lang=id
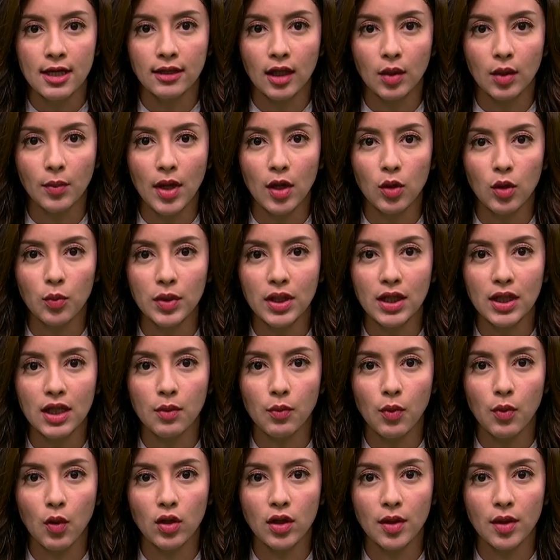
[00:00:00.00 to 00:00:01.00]
Terbaru
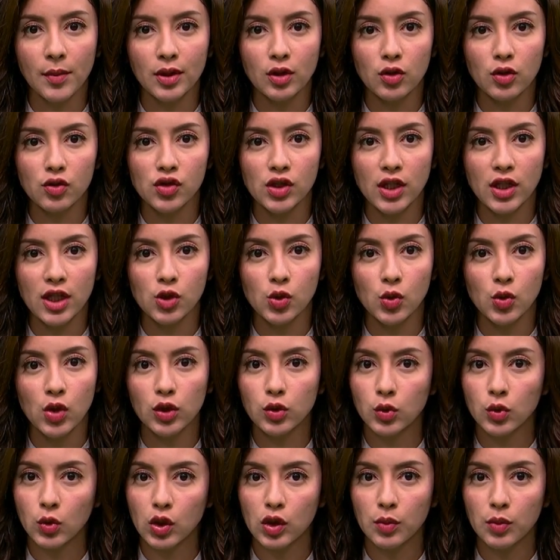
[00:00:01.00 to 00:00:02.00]
penyidik Polda Metro Jaya juga
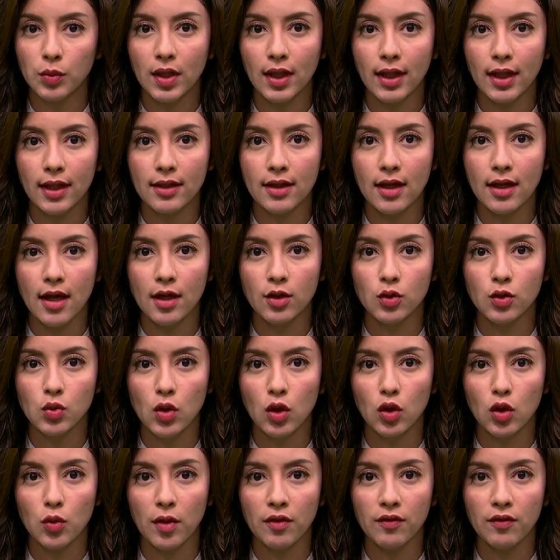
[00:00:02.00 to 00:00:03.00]
turut menggeledah
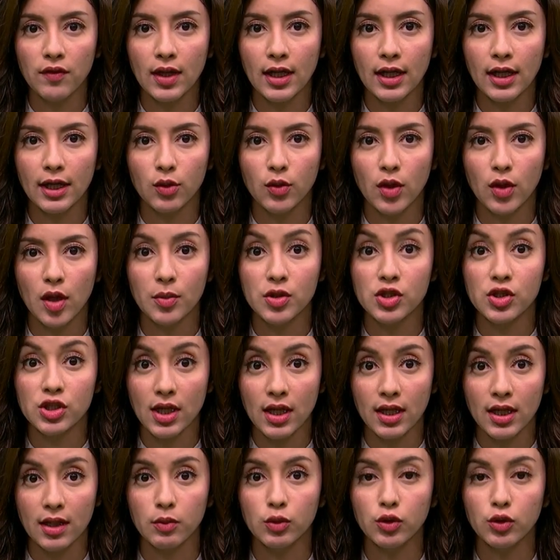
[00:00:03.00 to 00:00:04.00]
dua rumah Firly guna
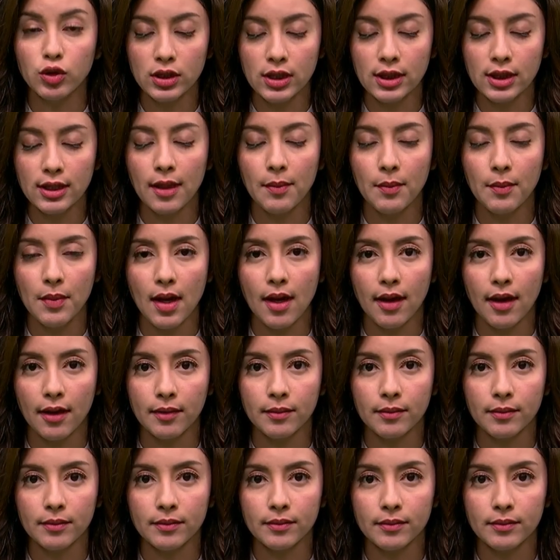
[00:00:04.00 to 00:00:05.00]
mencari bukti tambahan.
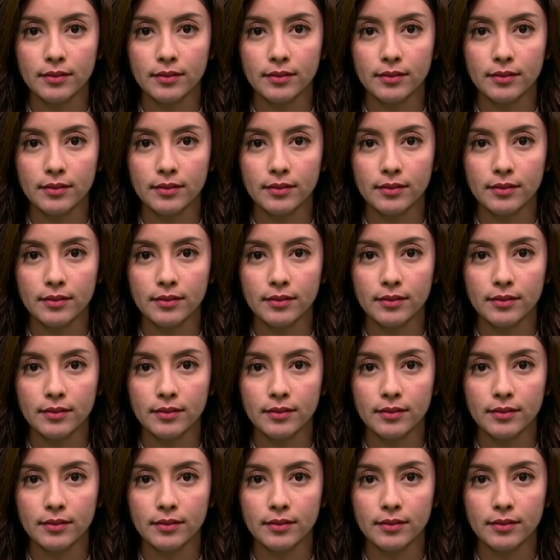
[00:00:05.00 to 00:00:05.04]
